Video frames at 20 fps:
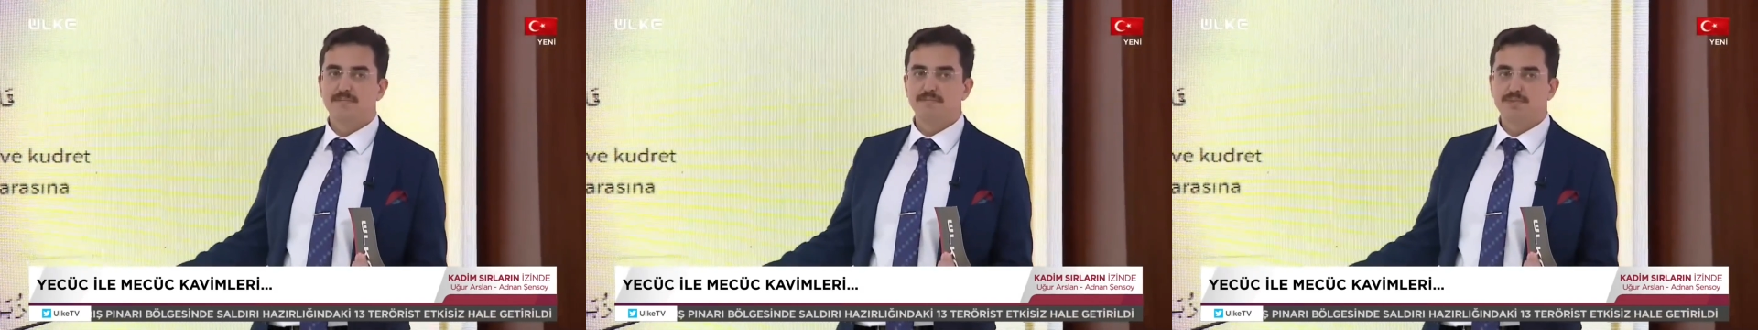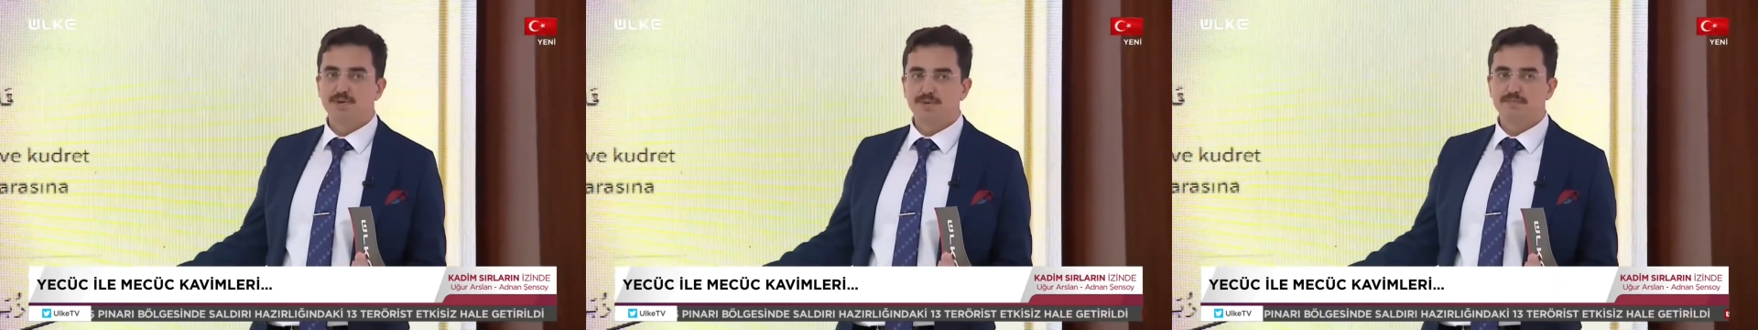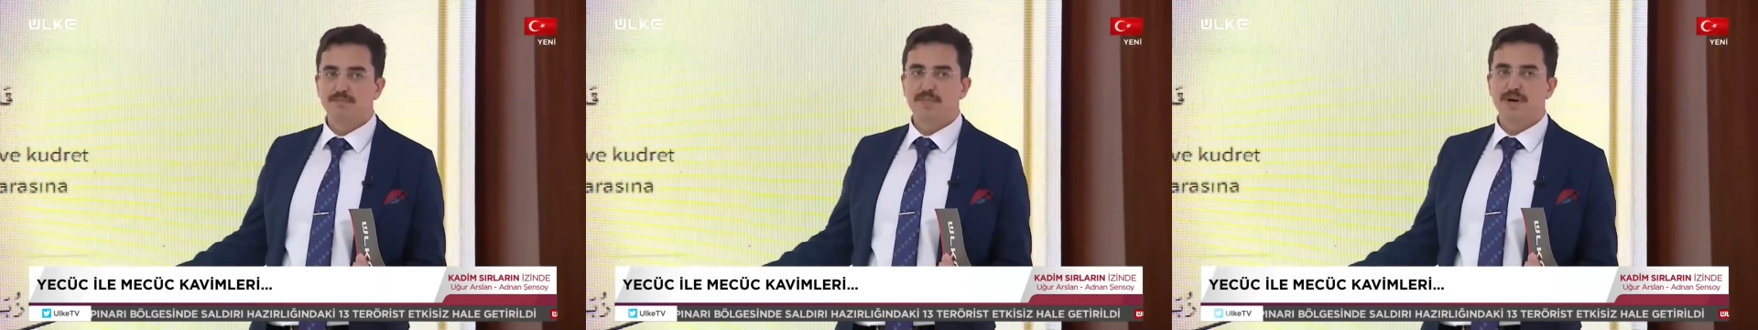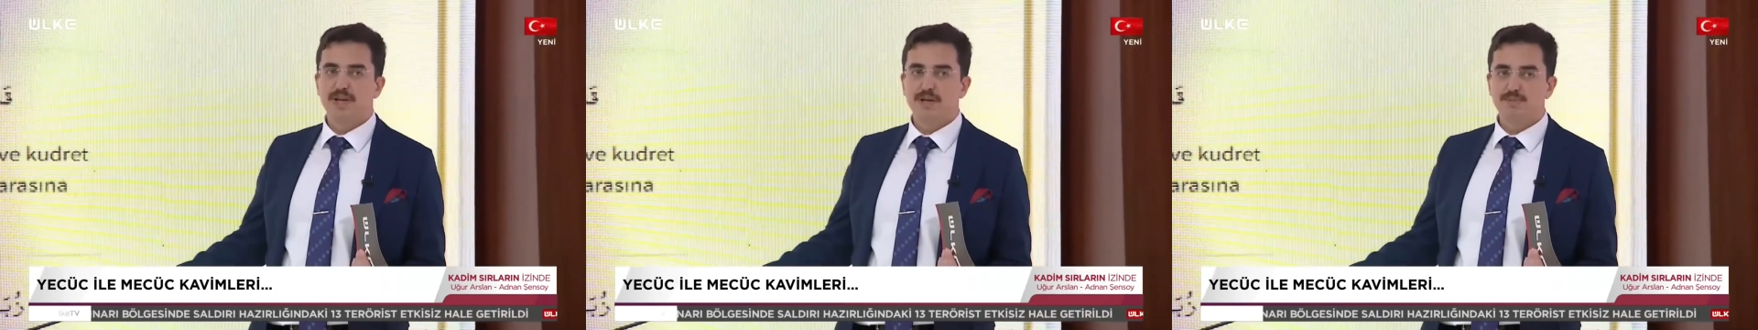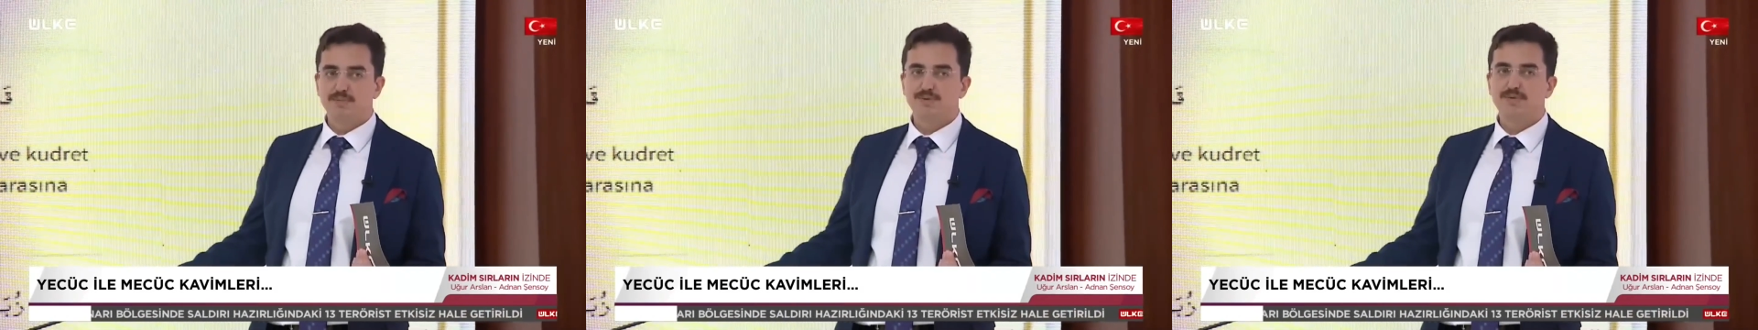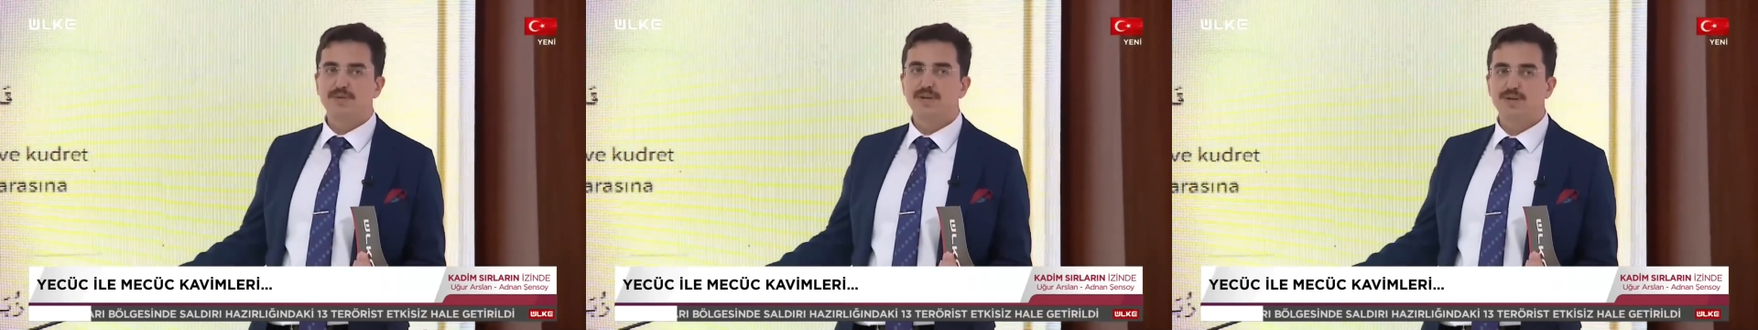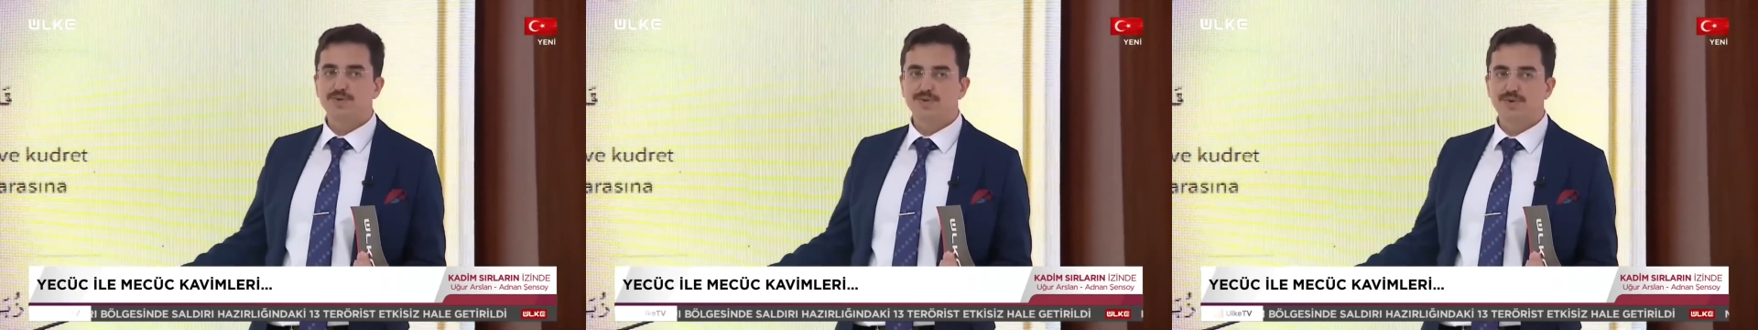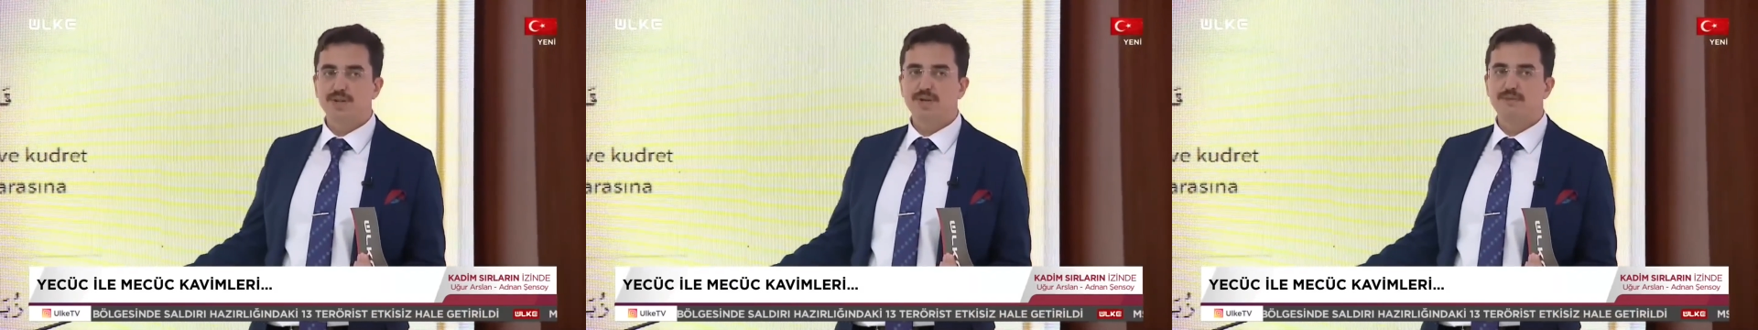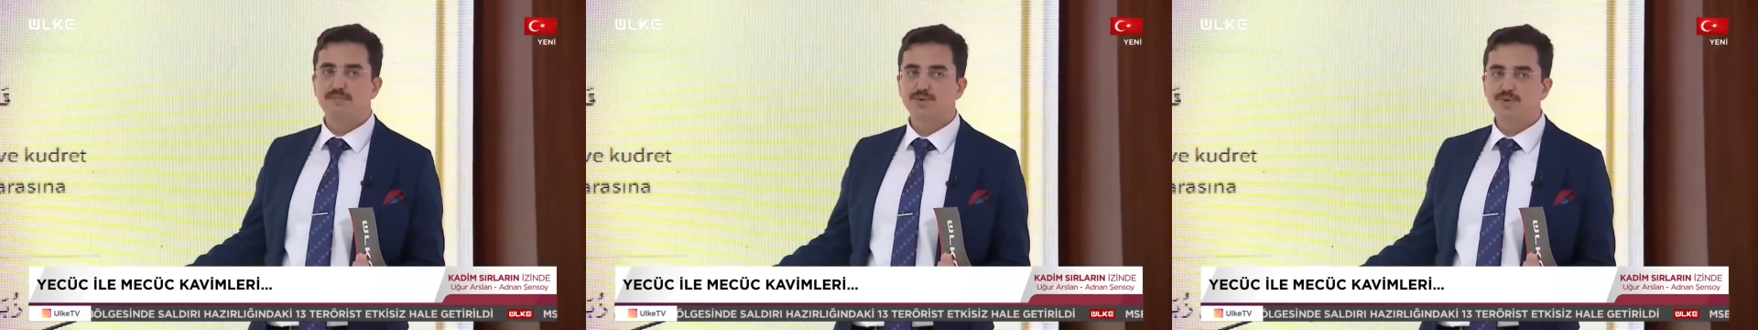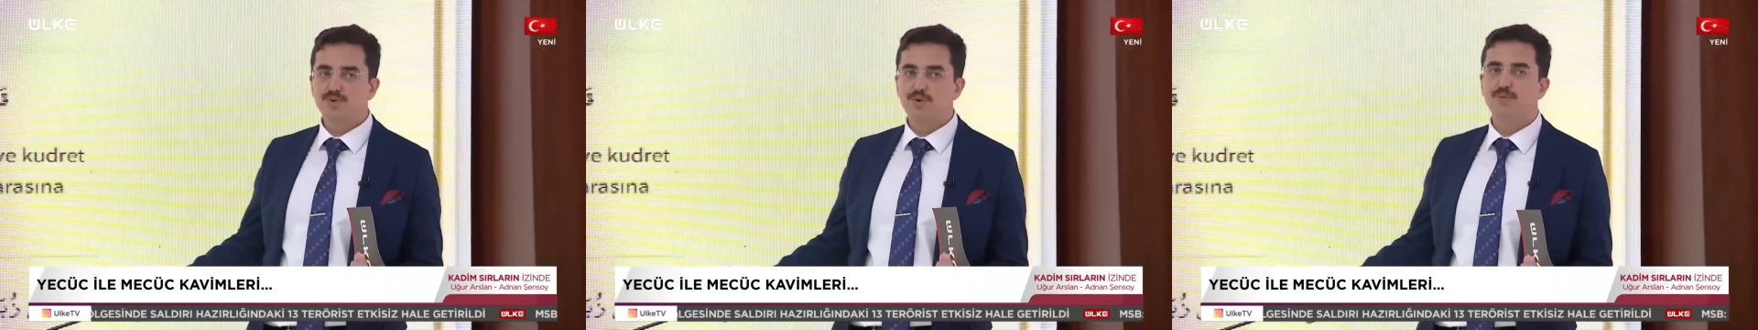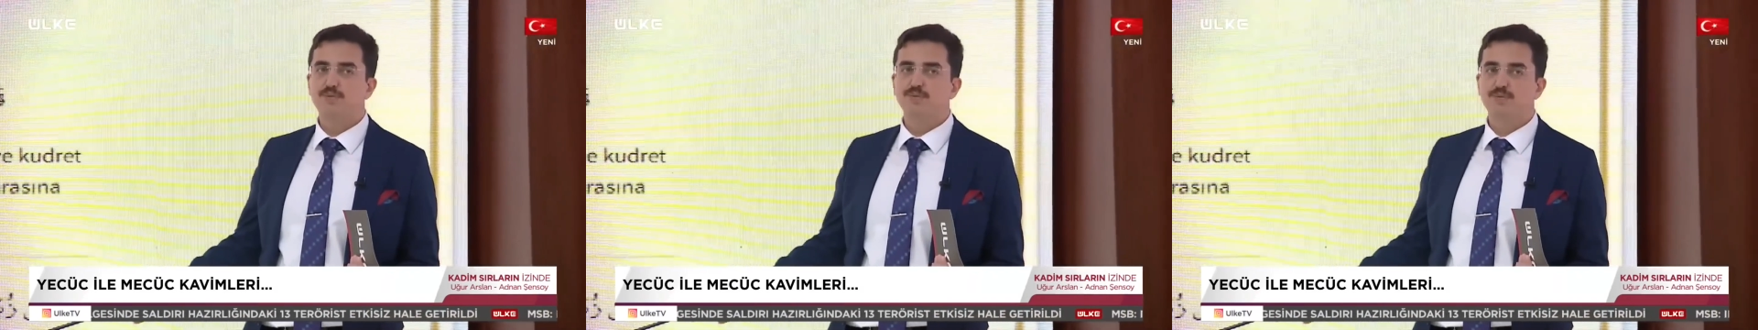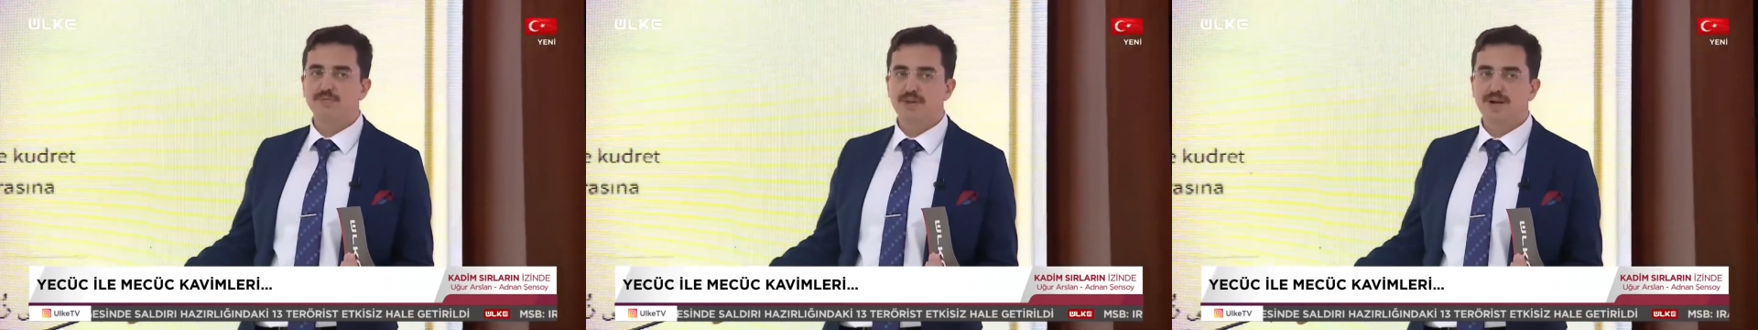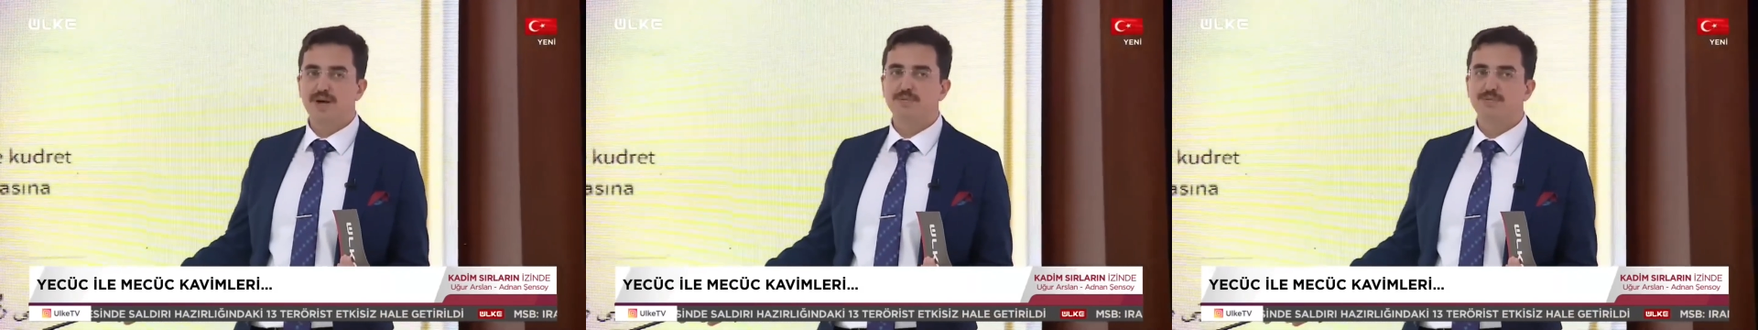Bir, bana muhtaç olan bir
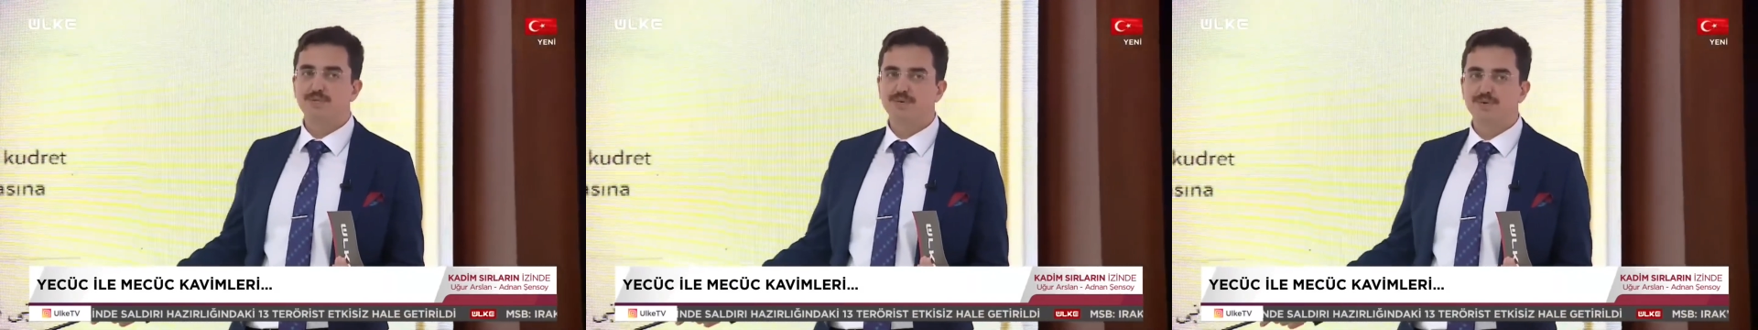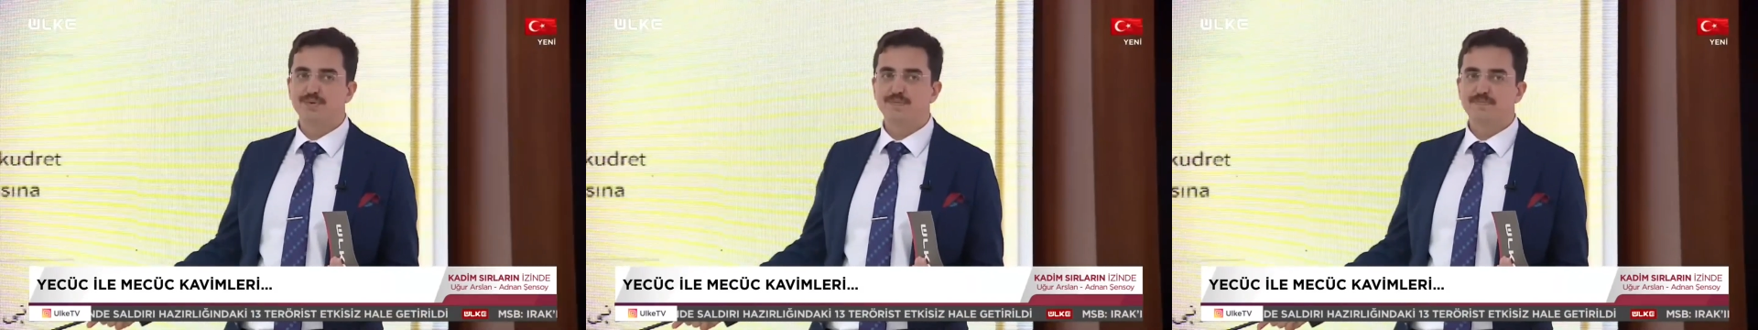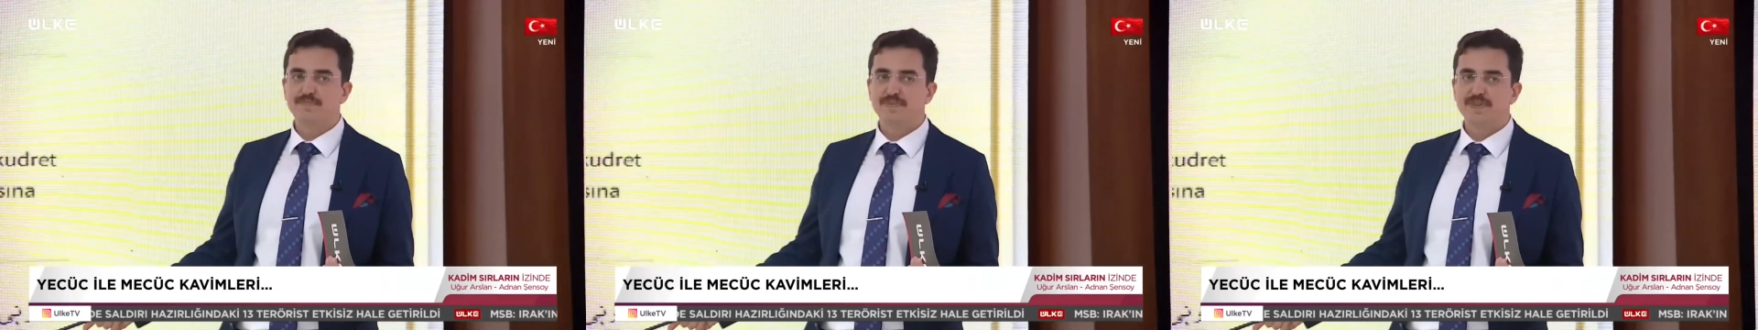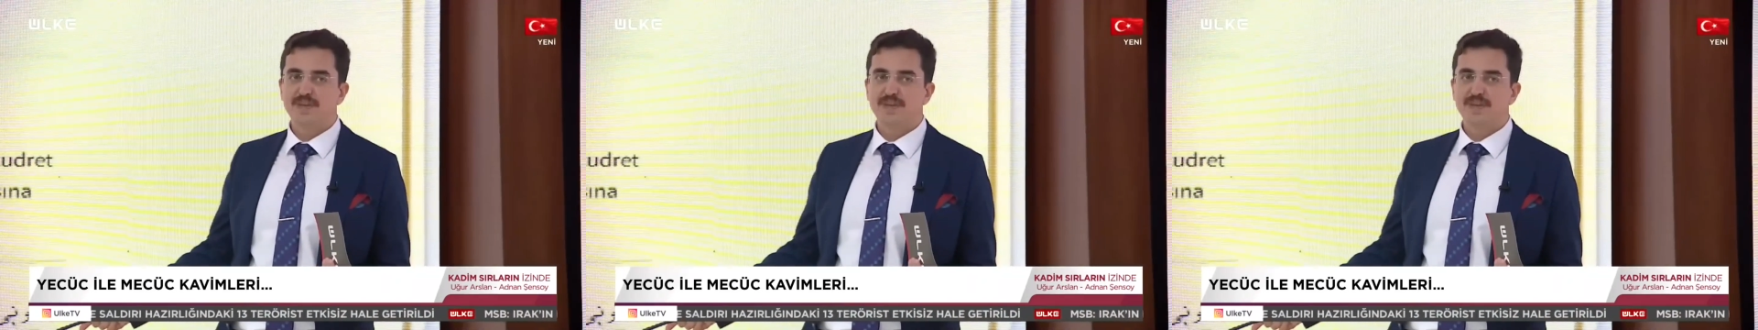toplum daha buldum.